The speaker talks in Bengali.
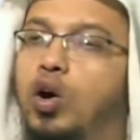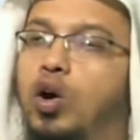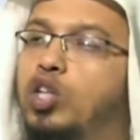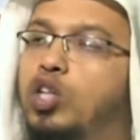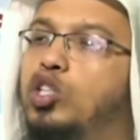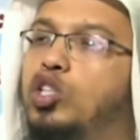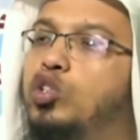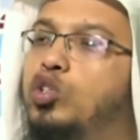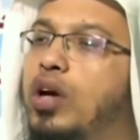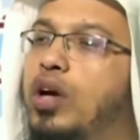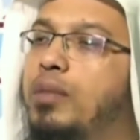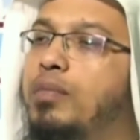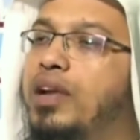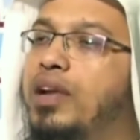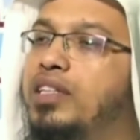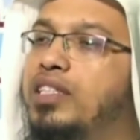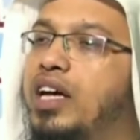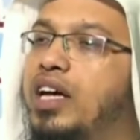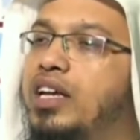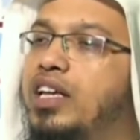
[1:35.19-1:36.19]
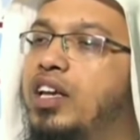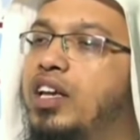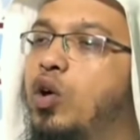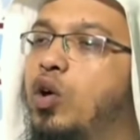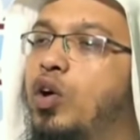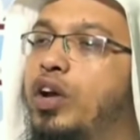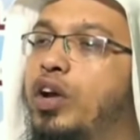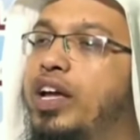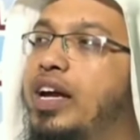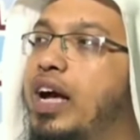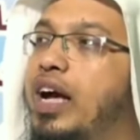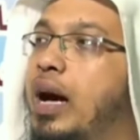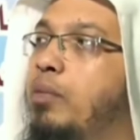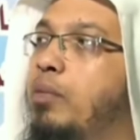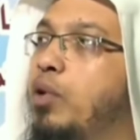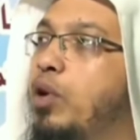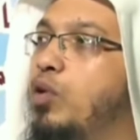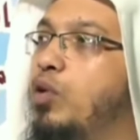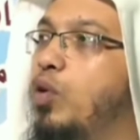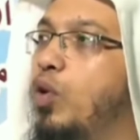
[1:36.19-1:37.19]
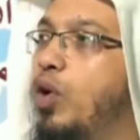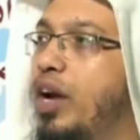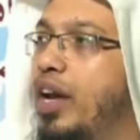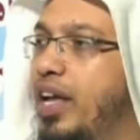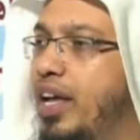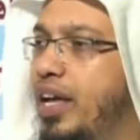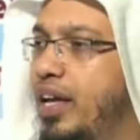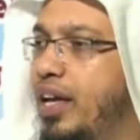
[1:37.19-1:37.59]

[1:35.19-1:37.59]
অথচ আমরা জানি অনেক আমল করলে